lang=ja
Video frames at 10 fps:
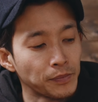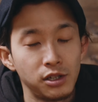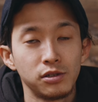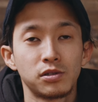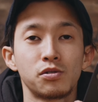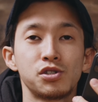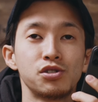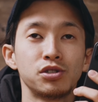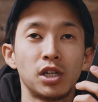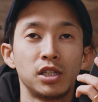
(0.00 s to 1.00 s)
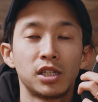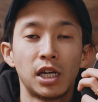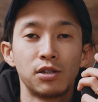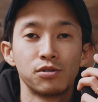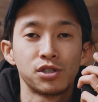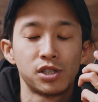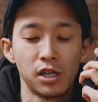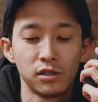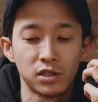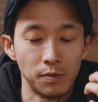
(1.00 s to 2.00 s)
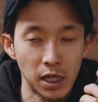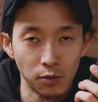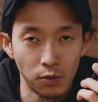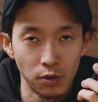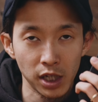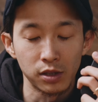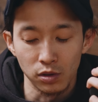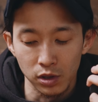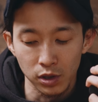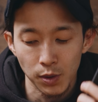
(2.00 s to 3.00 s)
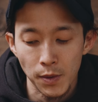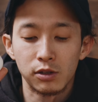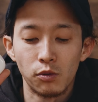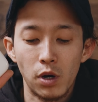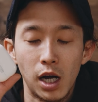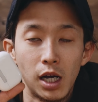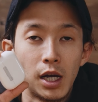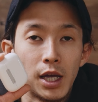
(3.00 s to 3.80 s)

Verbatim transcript: 急速充電に対応しているスマートフォンが1つあとは